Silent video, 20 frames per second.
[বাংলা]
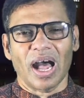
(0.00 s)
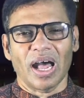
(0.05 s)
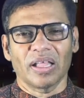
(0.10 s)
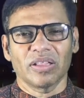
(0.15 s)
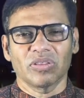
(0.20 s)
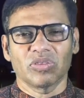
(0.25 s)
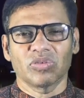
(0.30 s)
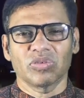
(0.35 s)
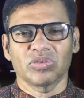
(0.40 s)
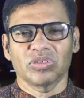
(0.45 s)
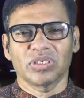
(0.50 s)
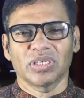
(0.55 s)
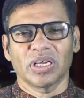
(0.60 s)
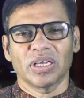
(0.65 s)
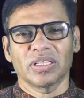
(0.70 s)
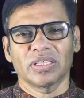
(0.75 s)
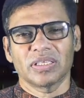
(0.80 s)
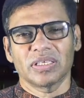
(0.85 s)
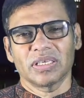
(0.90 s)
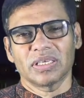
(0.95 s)

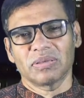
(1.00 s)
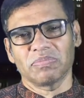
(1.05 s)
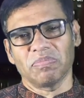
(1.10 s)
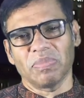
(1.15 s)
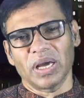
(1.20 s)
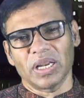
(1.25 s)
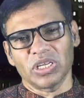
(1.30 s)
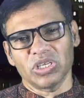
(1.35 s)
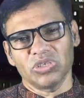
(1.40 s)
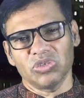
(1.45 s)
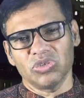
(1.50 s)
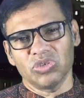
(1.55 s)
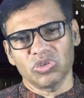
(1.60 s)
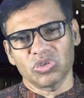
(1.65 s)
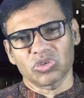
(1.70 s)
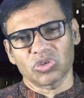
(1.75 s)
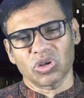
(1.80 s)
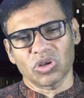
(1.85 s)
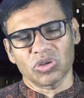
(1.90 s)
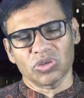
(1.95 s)
আন্তর্জাতিক বাণিজ্য
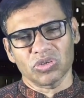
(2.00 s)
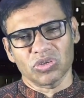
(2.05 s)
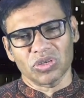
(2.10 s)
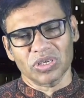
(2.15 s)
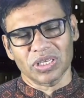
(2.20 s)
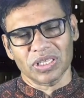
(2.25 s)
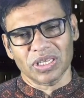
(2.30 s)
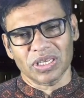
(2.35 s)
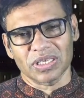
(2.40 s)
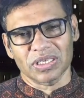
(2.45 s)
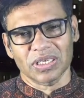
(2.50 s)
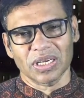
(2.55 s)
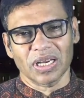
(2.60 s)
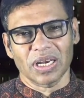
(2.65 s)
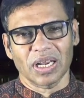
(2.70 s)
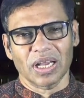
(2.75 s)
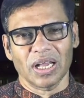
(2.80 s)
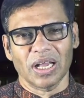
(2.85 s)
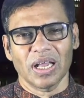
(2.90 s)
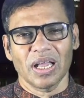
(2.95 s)
সহযোগিতা
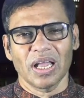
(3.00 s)
ছাড়া